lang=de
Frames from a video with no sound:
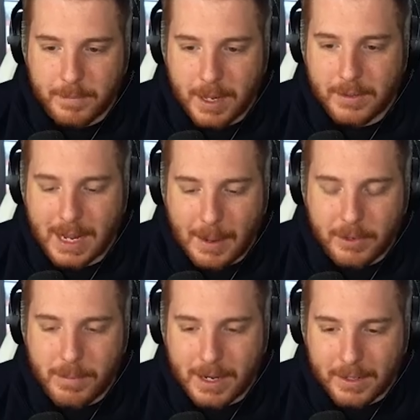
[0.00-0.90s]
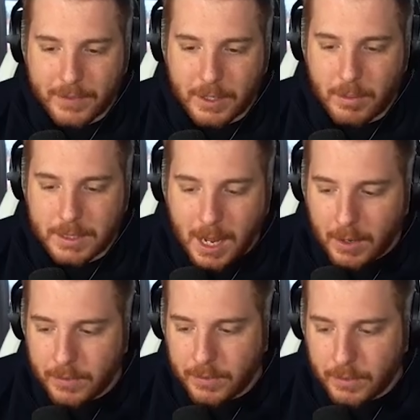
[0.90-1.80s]
Also da gab es nochmal ganz viele Kommentare
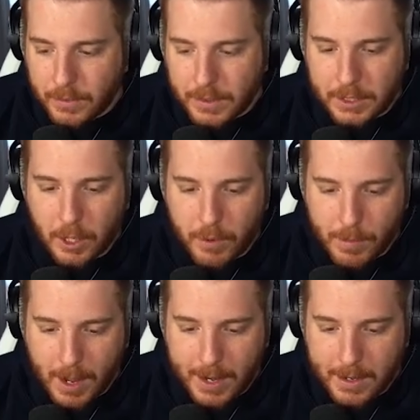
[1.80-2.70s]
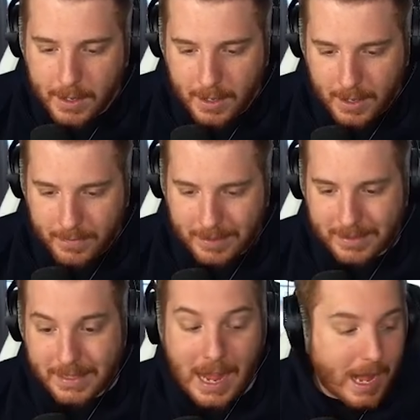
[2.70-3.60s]
und so und da schauen wir nochmal rein, was
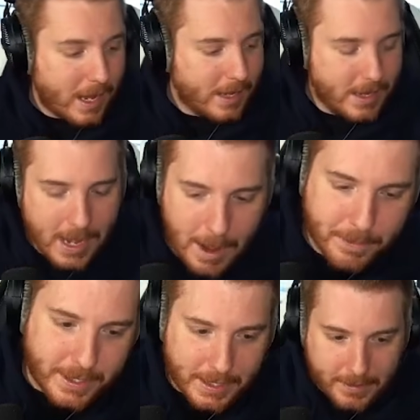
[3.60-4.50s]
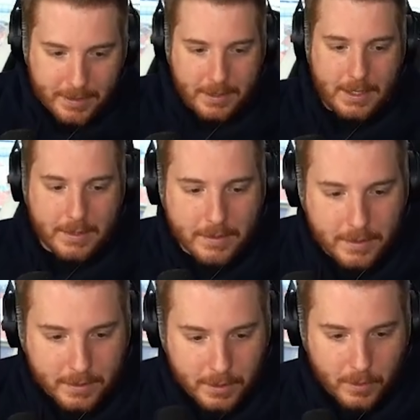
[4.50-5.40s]
da abgeht. Let's
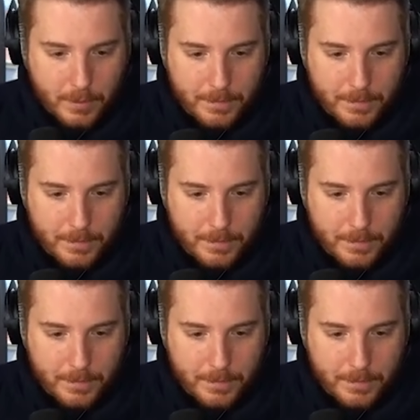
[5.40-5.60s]
go.